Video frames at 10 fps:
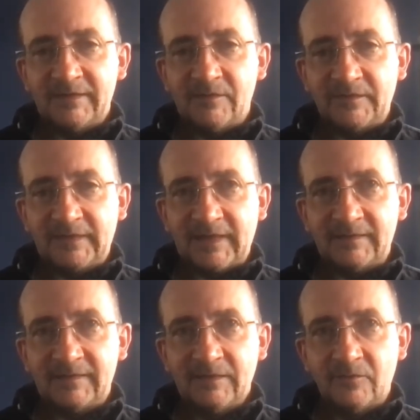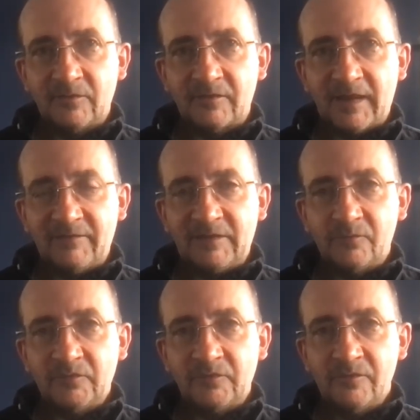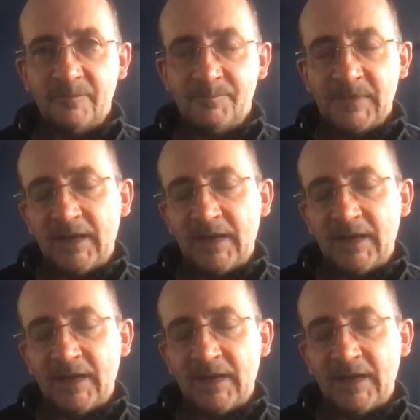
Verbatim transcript: dans cet article qu'avec Rousseau,